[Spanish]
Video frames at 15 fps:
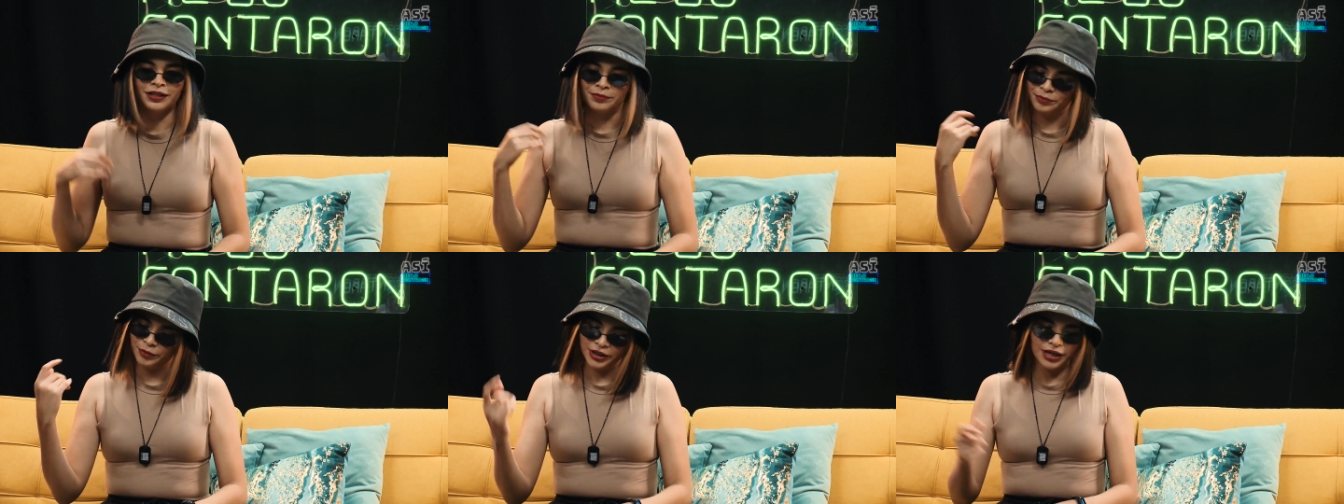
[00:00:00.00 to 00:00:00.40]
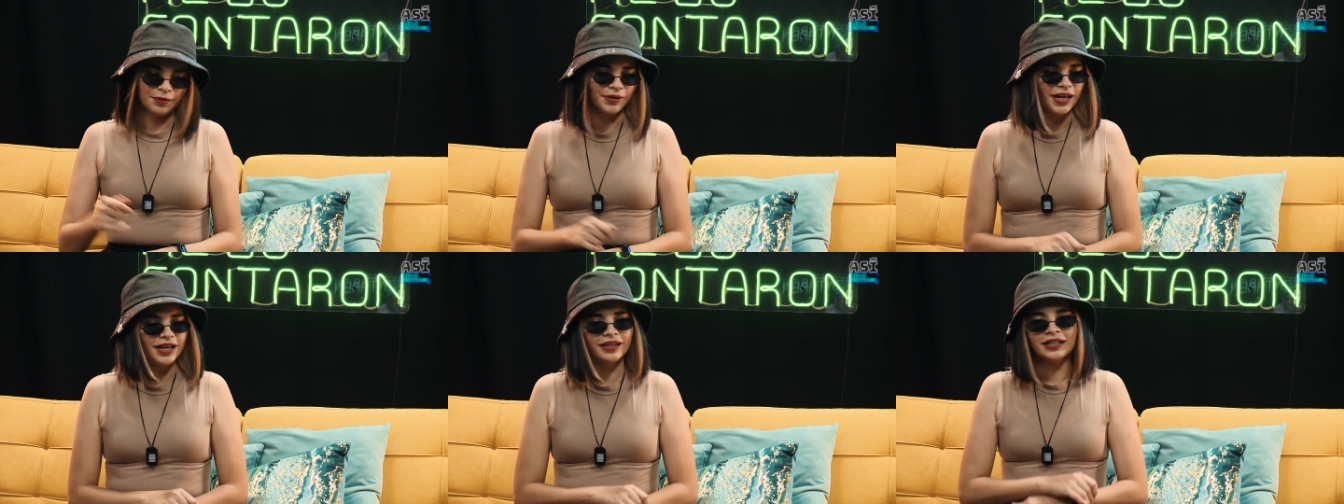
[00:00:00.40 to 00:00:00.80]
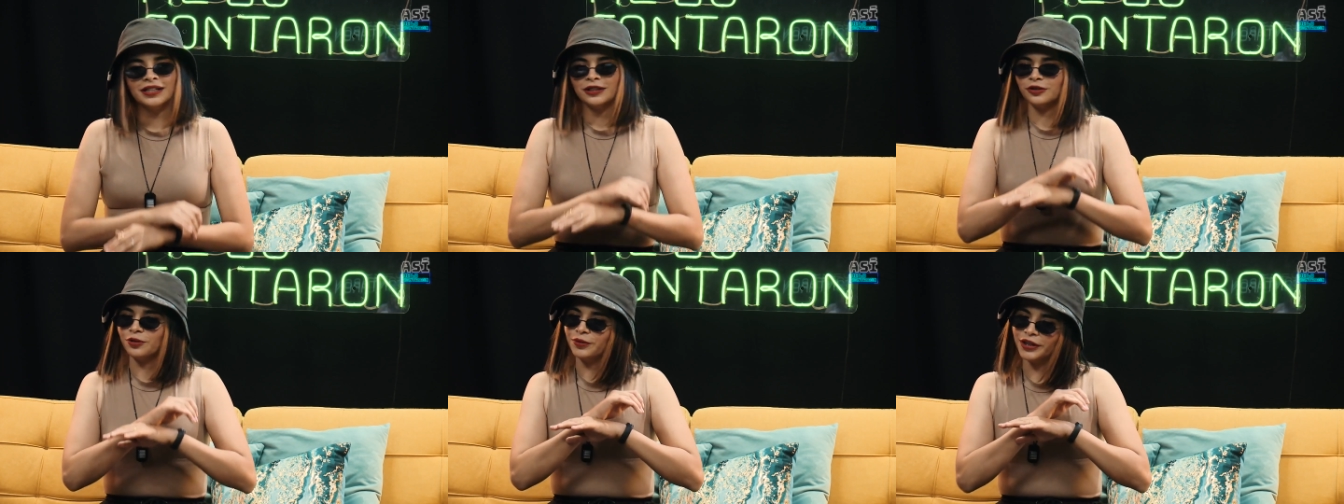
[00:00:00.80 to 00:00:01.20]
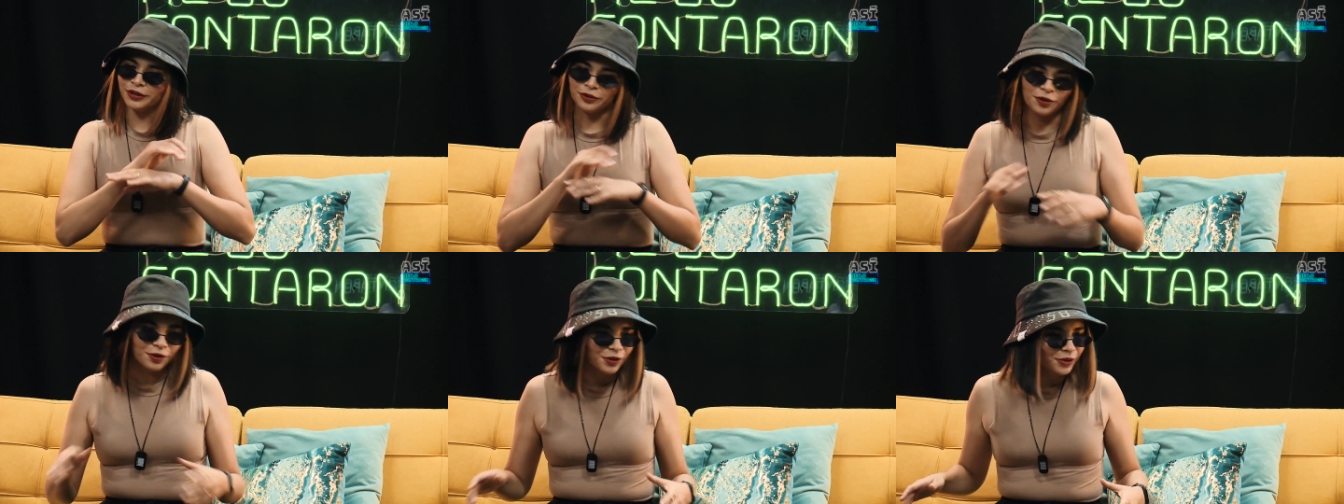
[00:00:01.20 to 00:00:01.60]
voy a hablar sobre
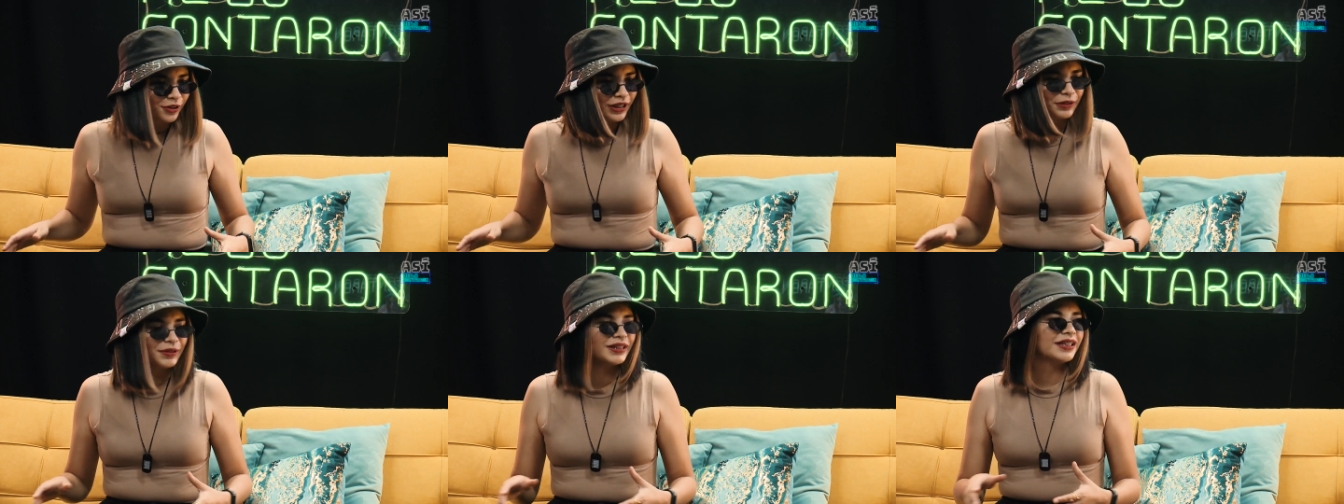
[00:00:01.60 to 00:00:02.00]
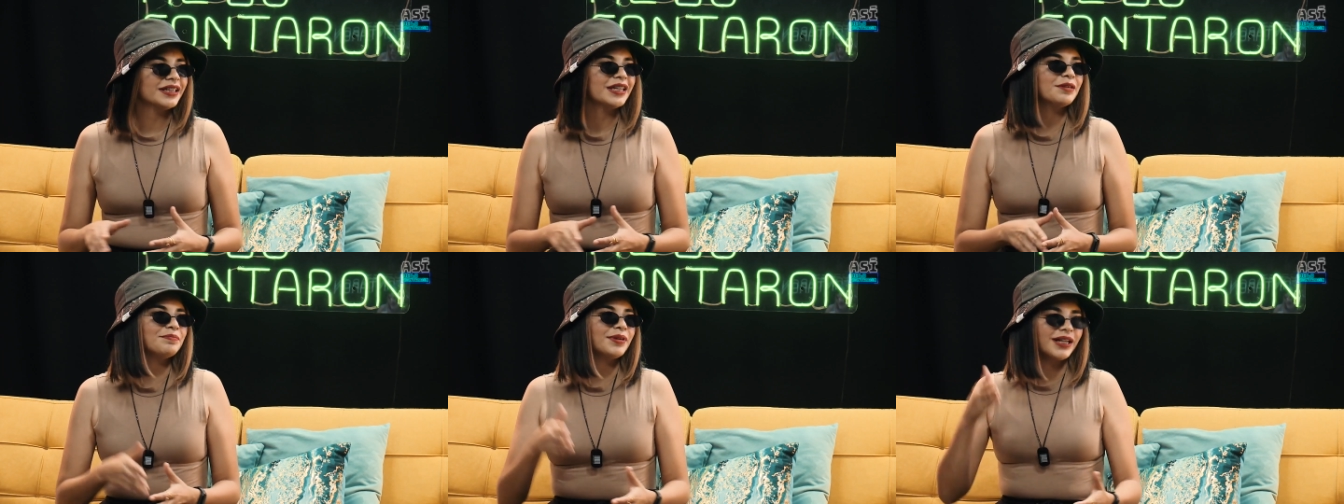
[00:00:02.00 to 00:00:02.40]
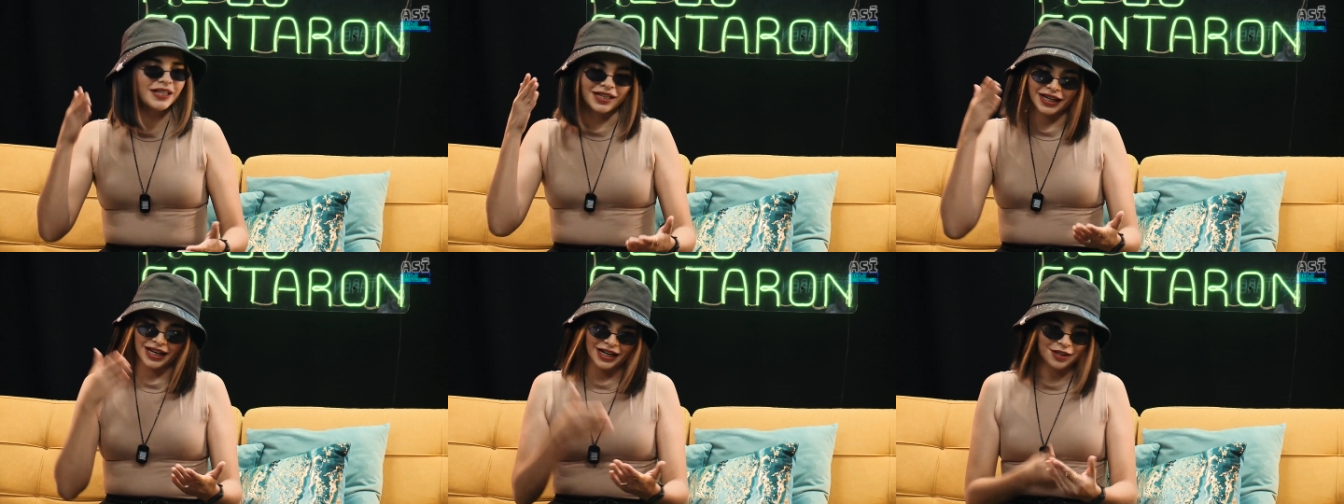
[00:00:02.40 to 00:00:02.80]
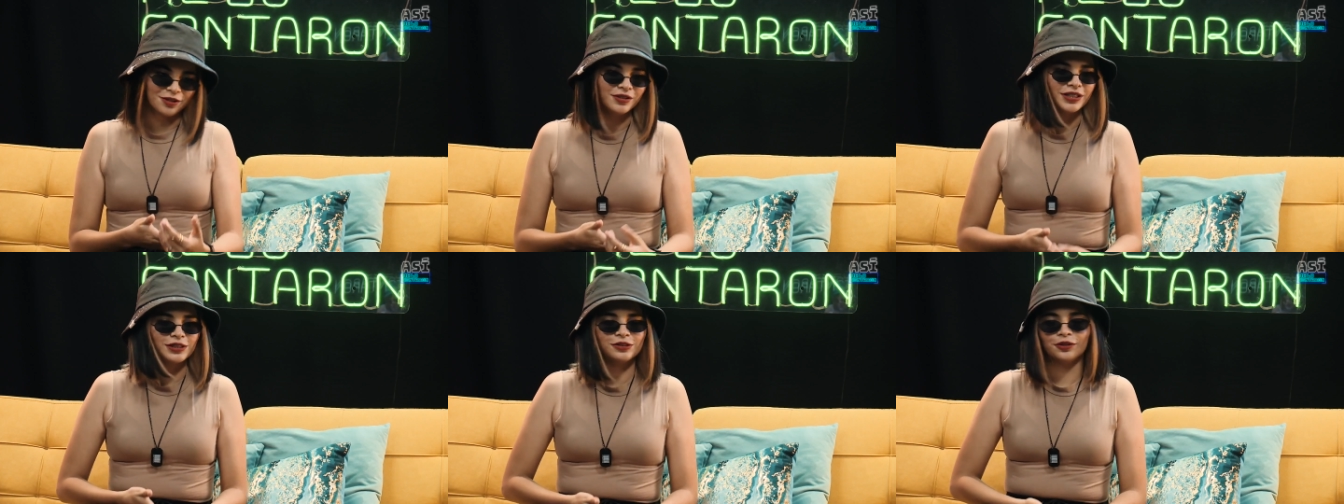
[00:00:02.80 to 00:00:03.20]
todo lo que batallé para llegar a
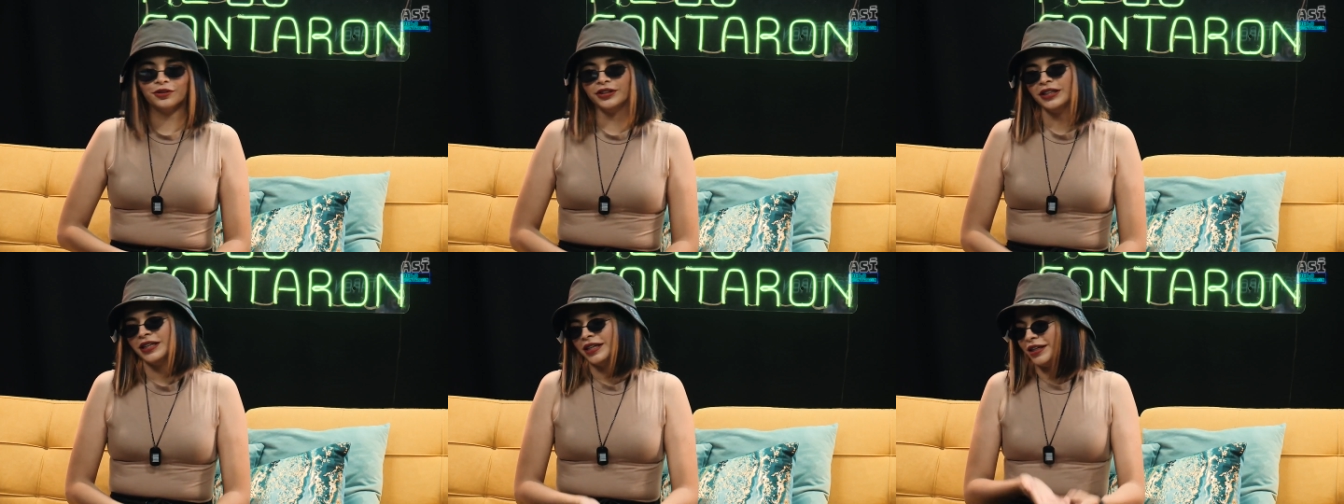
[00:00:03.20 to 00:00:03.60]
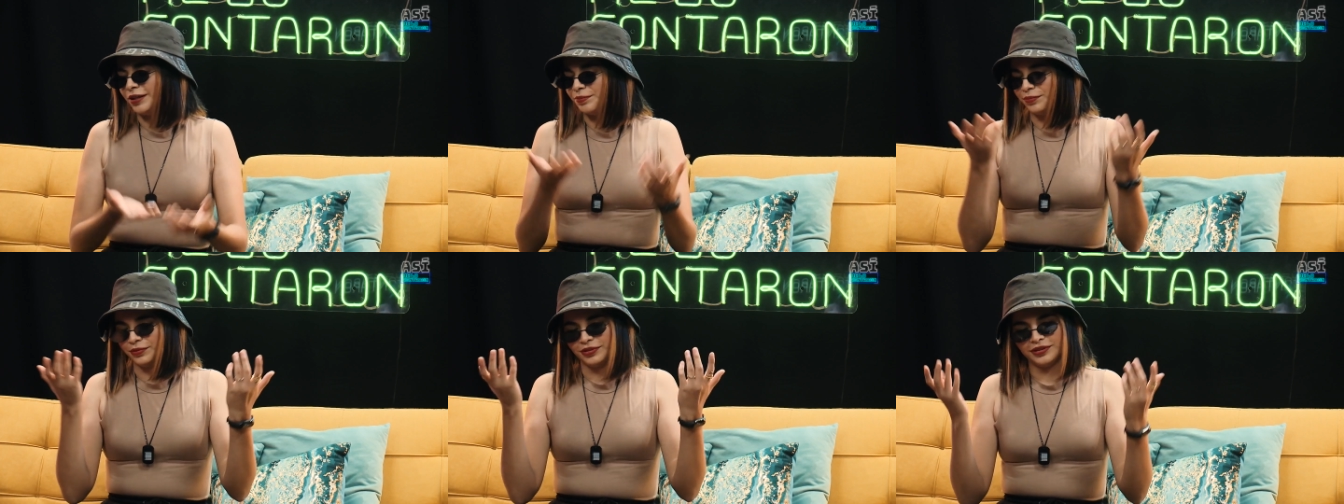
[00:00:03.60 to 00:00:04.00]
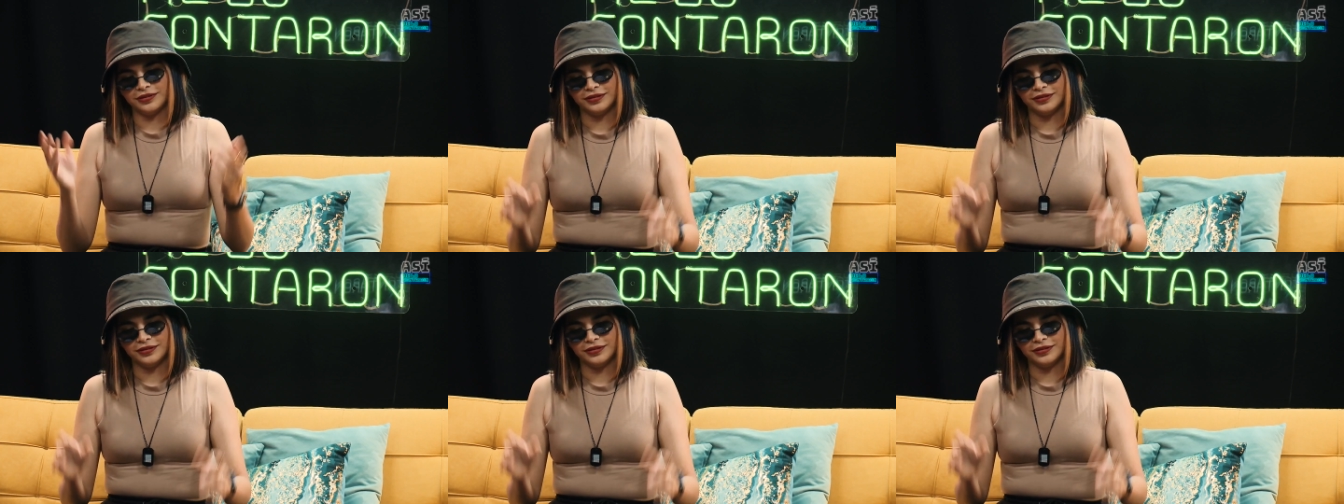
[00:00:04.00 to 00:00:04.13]
donde estoy y pues